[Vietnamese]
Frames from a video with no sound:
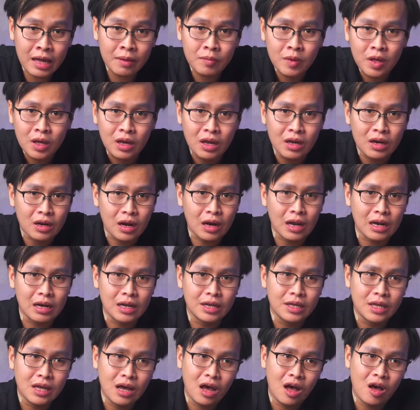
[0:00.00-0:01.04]
á, đó là
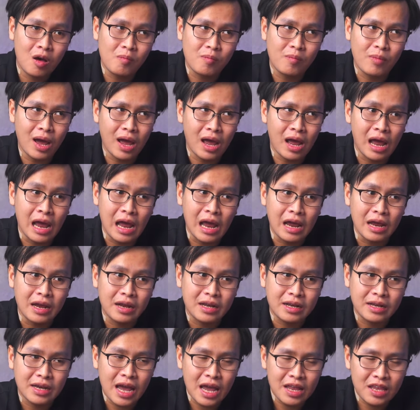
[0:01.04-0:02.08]
lý do mà
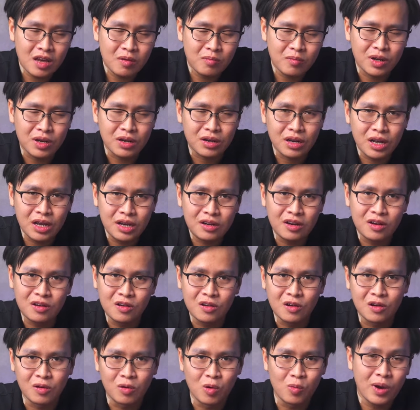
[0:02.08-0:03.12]
cá nhân mình đi trên
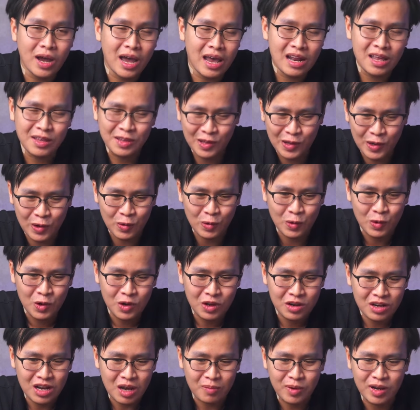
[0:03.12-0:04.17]
đường cũng khá là nhiều,
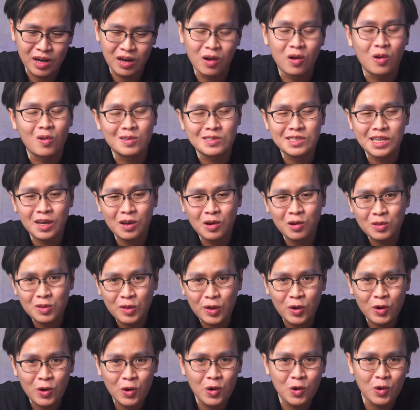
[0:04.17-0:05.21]
đặc biệt là ngồi xe ô
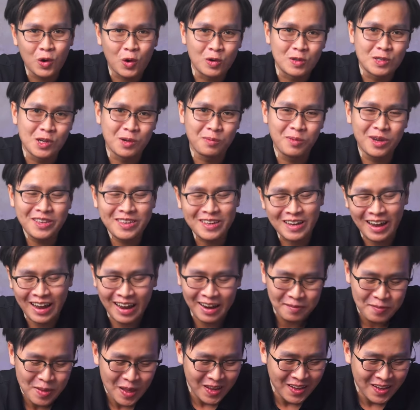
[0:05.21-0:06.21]
tô, ngồi xe buýt chẳng hạn,